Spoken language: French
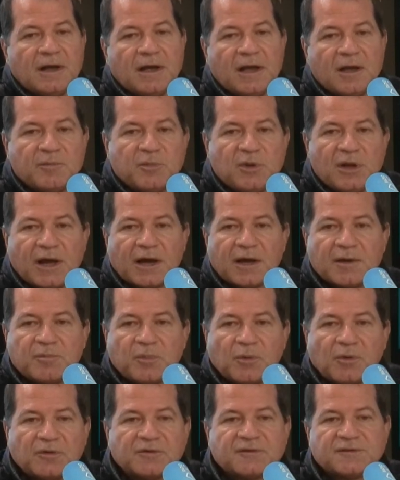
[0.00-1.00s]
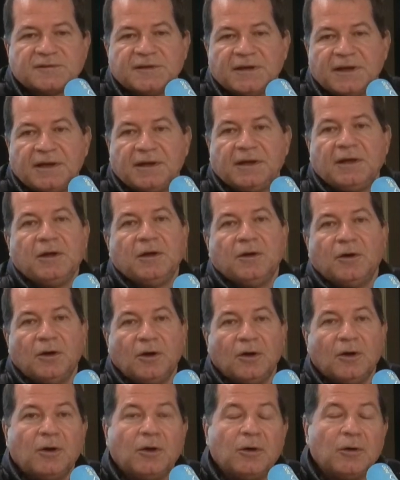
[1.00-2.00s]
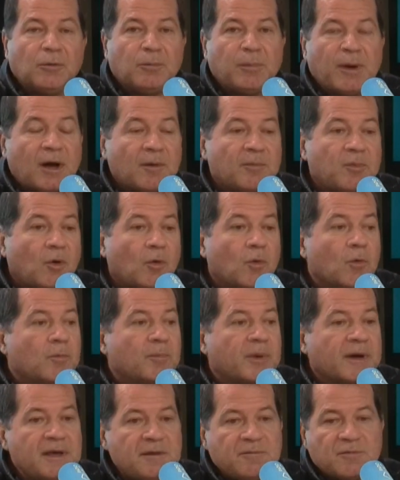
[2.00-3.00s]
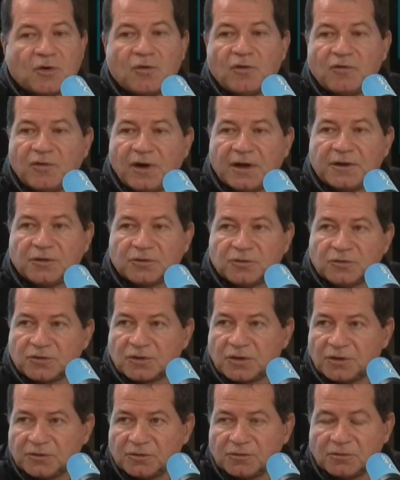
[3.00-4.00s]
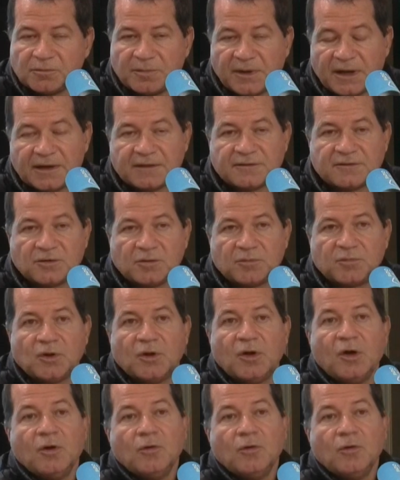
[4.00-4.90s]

Et puis la réponse, c'est euh, par rapport aux primes qu'on voit dans d'autres cantons, par exemple,